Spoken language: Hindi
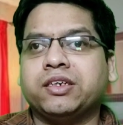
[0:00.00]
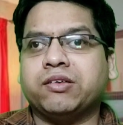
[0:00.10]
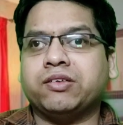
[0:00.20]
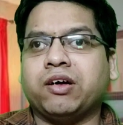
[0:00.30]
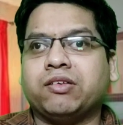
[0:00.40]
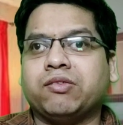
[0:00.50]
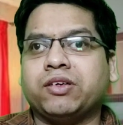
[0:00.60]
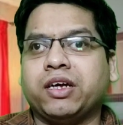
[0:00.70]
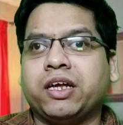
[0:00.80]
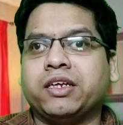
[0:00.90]
क्योंकि साउथ
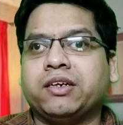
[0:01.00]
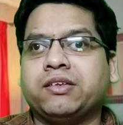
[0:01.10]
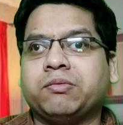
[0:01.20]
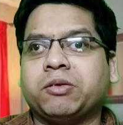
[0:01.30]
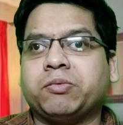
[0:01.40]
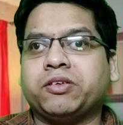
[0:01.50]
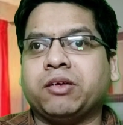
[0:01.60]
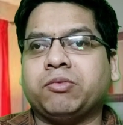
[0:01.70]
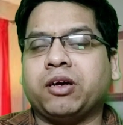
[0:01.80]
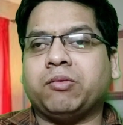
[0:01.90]
अफ्रीका लेजेंड्स अपना
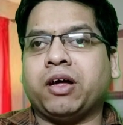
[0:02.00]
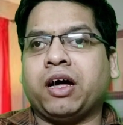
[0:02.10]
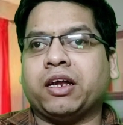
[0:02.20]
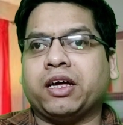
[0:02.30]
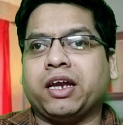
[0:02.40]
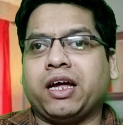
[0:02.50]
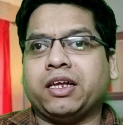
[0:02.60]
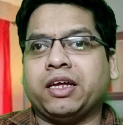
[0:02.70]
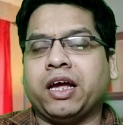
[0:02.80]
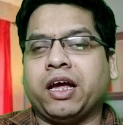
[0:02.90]
पिछला मुकाबला हार कर आ रही